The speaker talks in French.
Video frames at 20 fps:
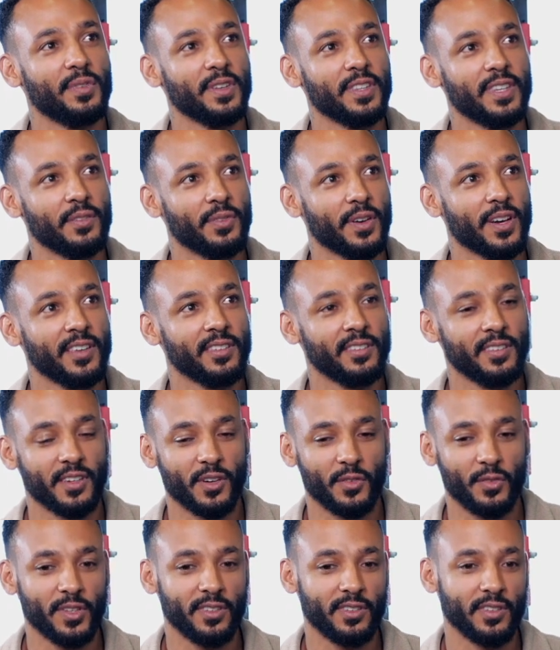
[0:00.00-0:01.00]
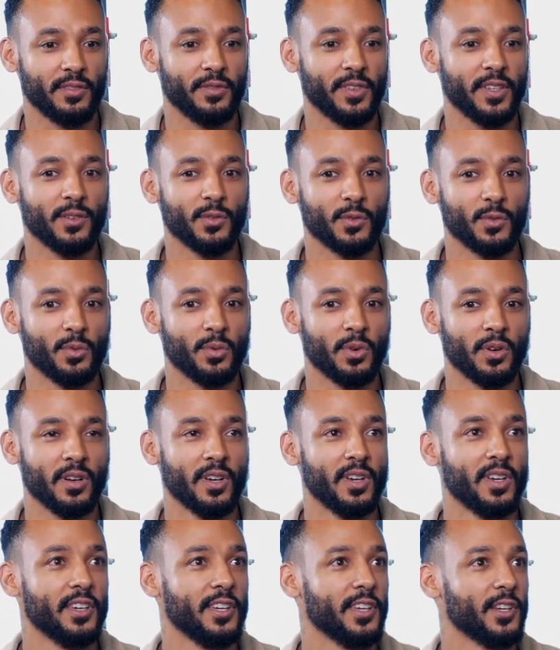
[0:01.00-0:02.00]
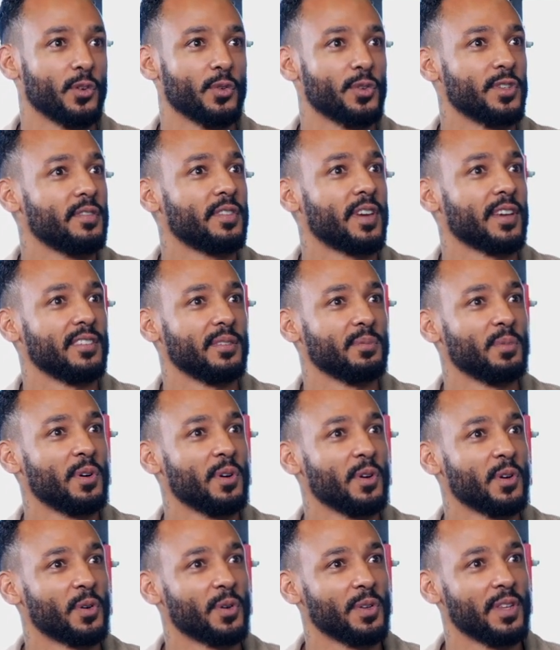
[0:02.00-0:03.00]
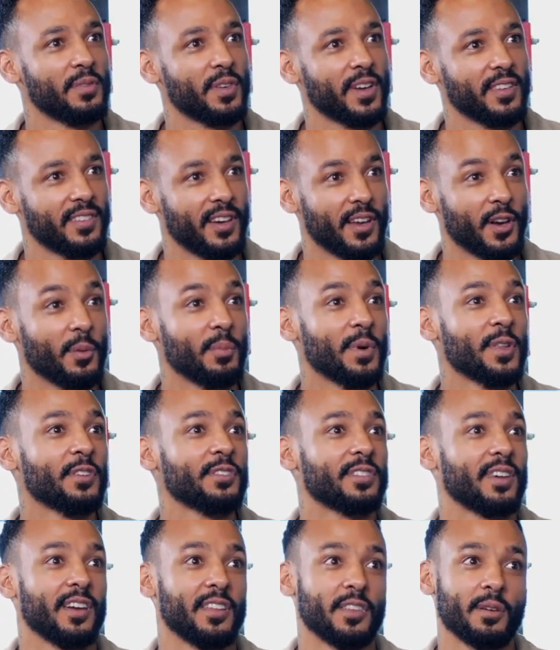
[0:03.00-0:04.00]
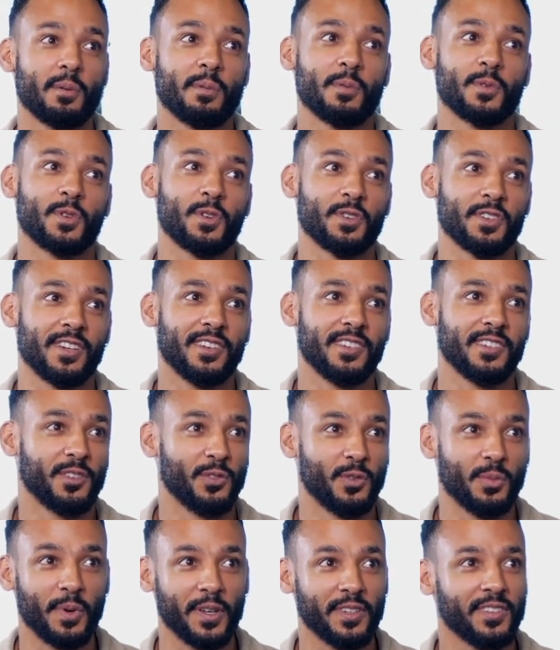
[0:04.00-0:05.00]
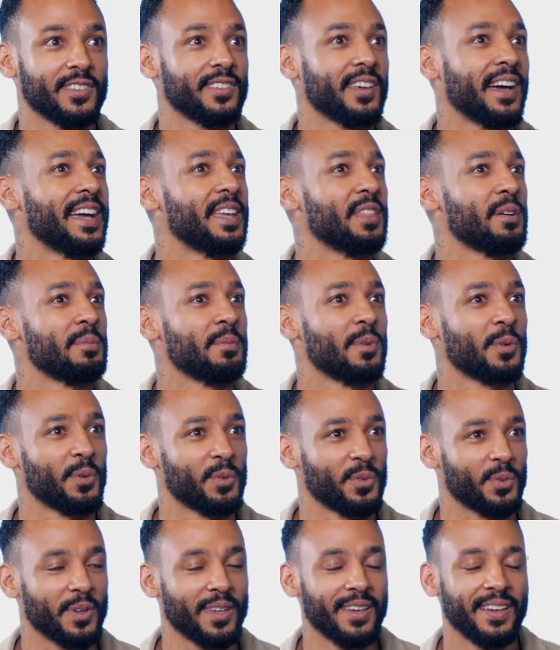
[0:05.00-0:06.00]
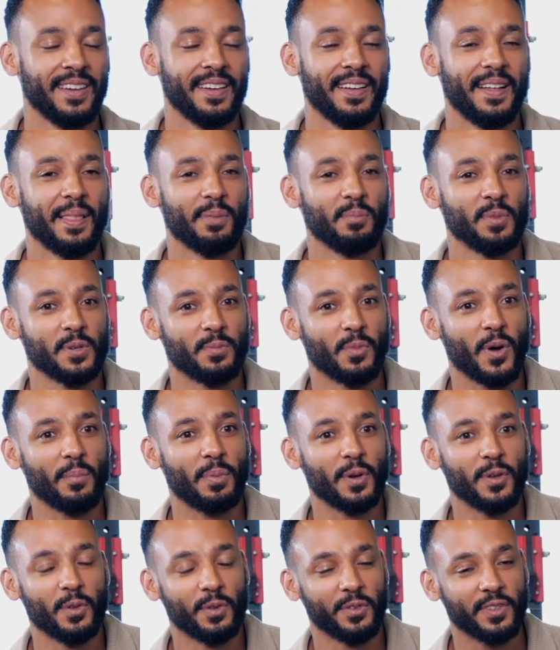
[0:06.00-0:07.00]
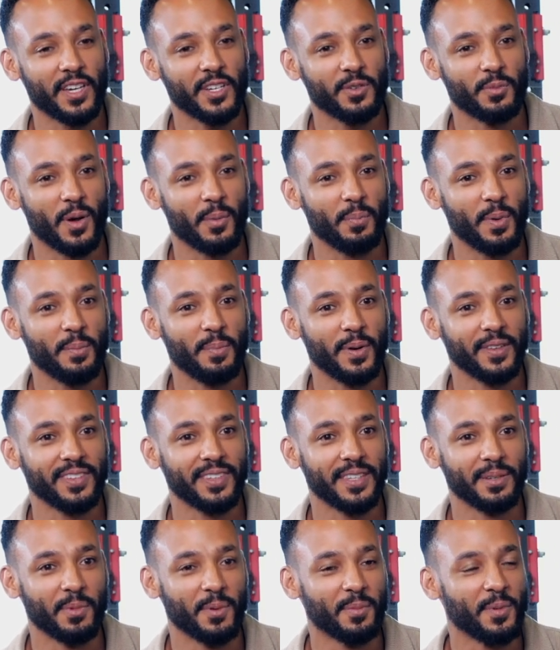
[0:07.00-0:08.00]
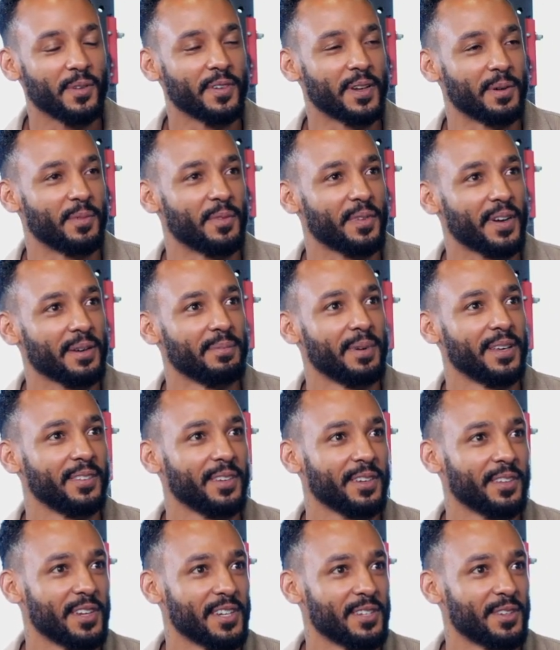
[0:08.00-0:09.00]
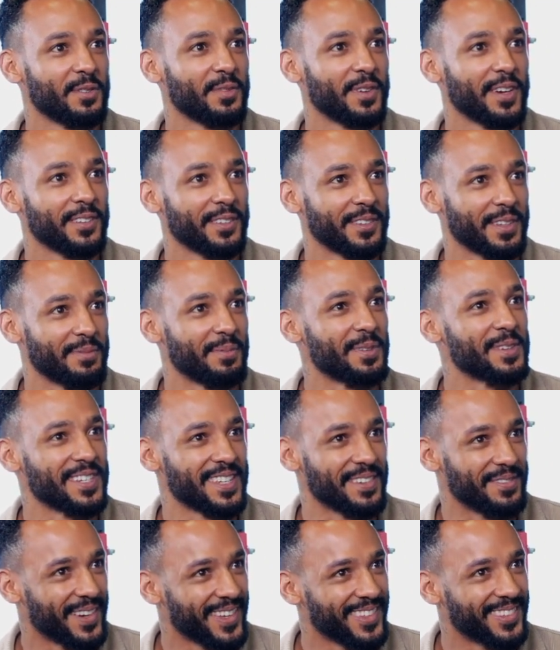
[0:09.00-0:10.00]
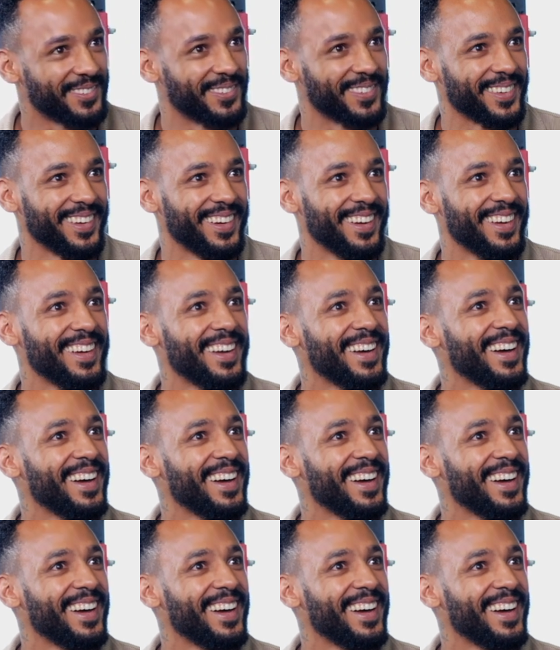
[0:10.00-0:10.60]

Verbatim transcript: la fête des fraises et en fait c'est une ville où euh, ils cultivent quasiment euh, que des fraises. Alors maintenant ça a énormément changé, Les suis parti, ça a énormément mm. construit, mais je me rappelle de ça, je me rappelle passer des moments avec mon frère et ma soeur dans les champs de fraises en train de manger des fraises, donc euh,